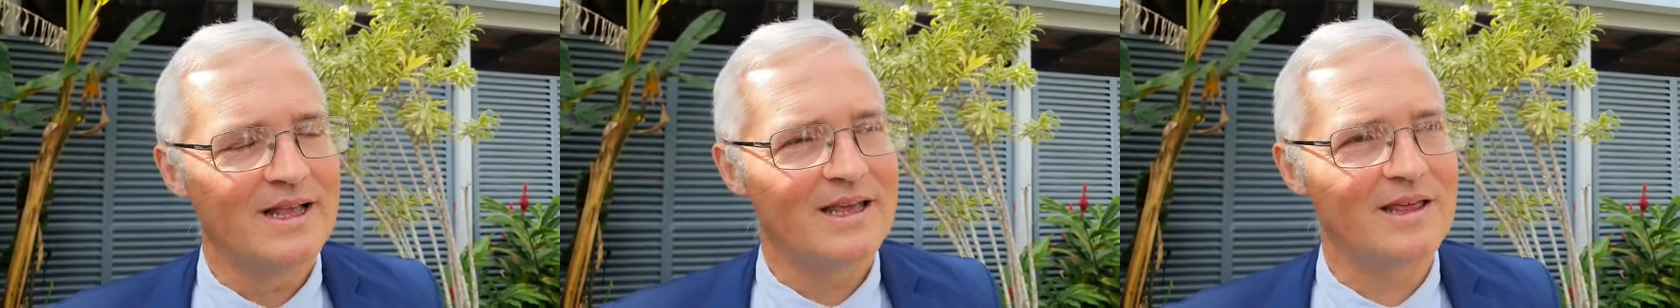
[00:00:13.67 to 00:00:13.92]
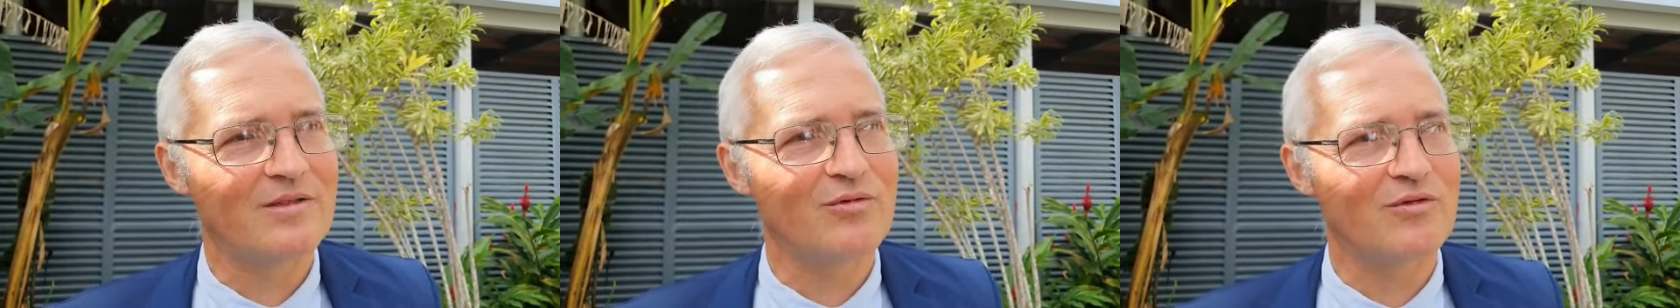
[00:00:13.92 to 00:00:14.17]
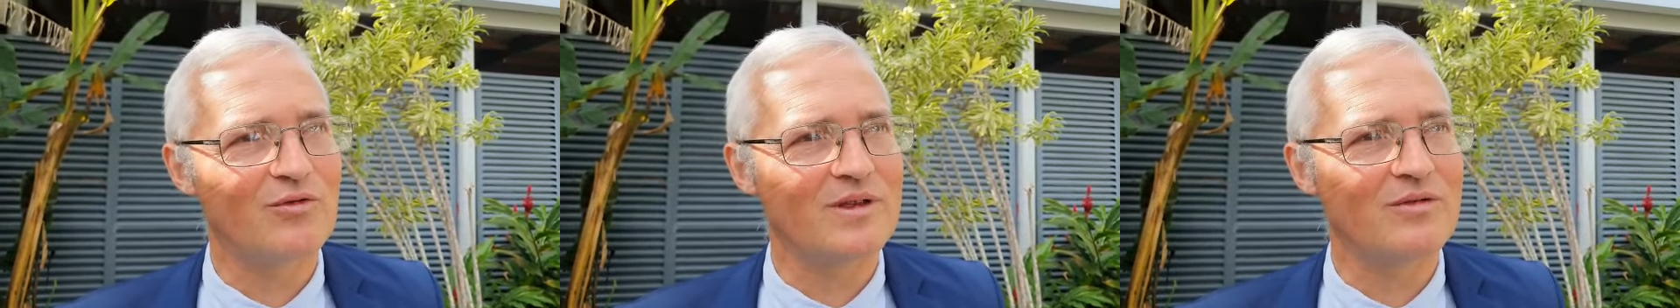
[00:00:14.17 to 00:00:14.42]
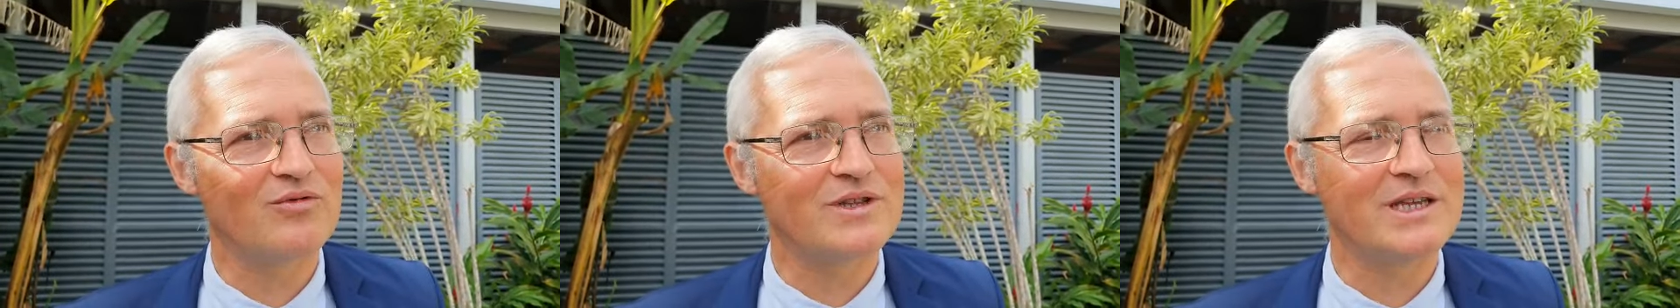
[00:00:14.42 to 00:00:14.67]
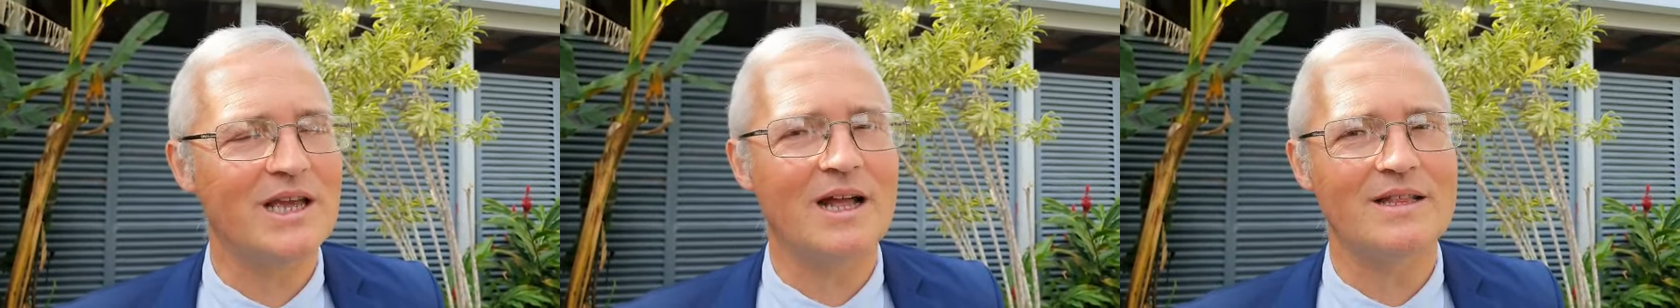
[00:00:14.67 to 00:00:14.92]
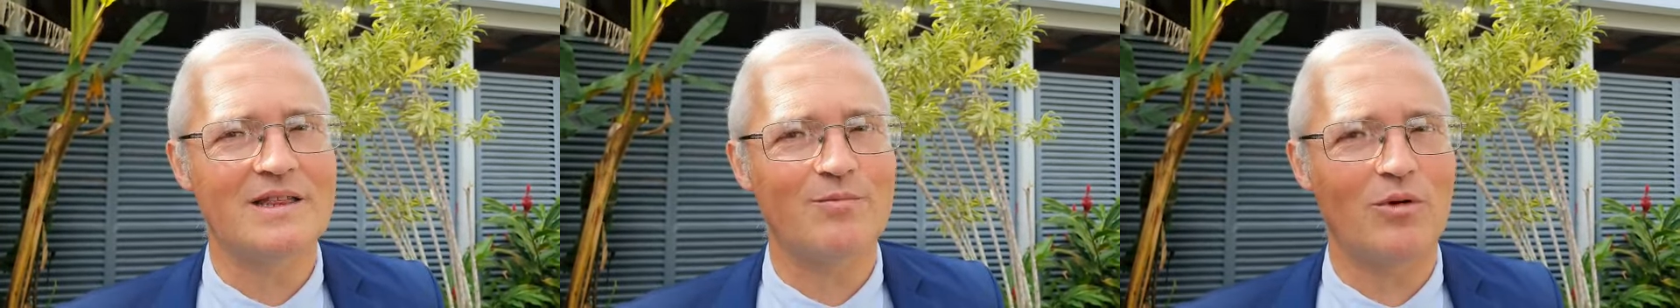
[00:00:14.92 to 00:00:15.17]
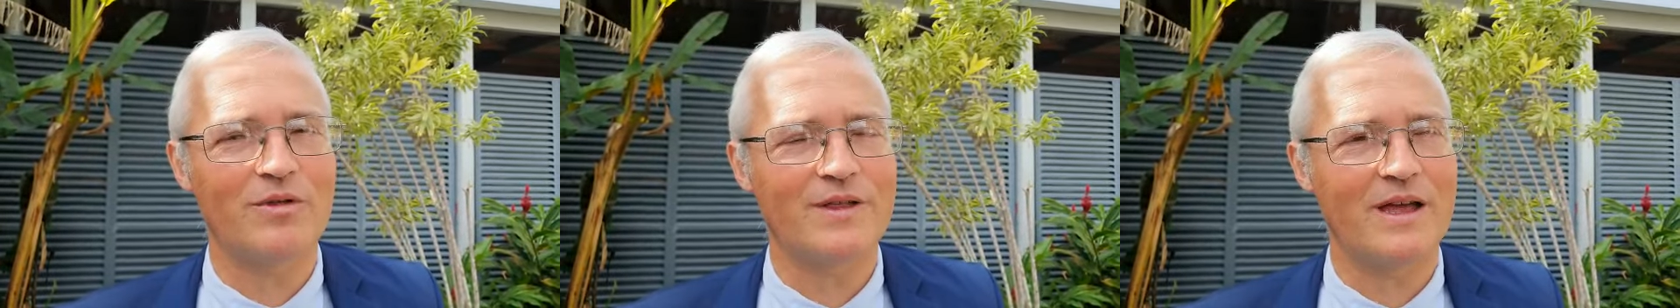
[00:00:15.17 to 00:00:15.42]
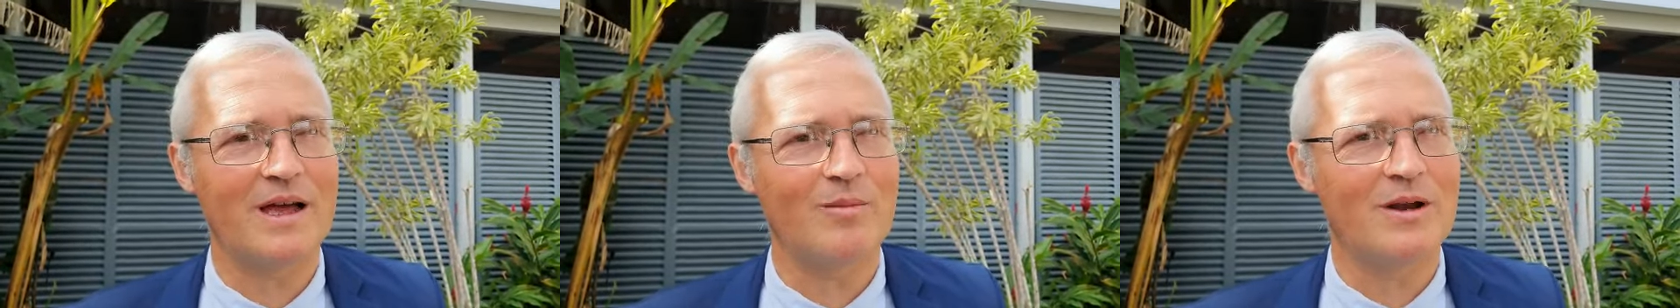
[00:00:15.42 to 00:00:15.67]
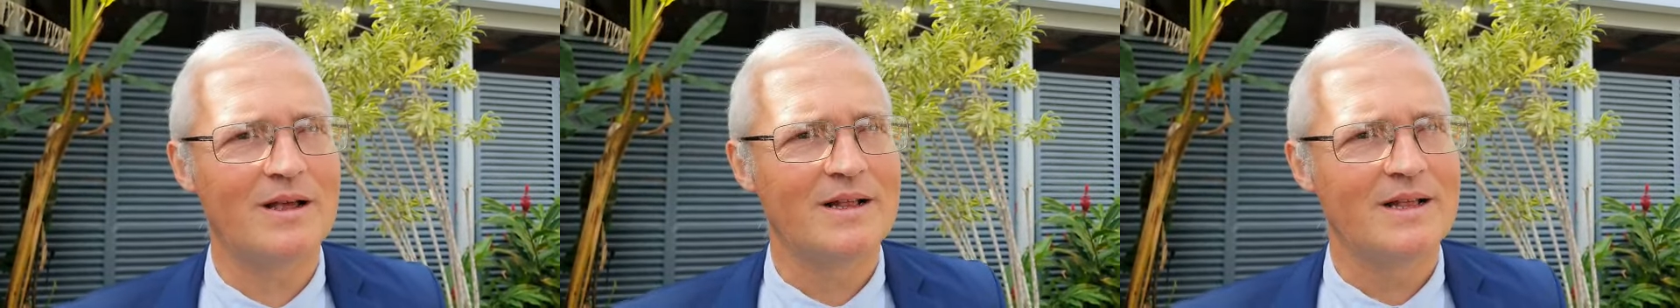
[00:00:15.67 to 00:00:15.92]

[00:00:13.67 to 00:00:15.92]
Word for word: Et ce sont des outils indispensables.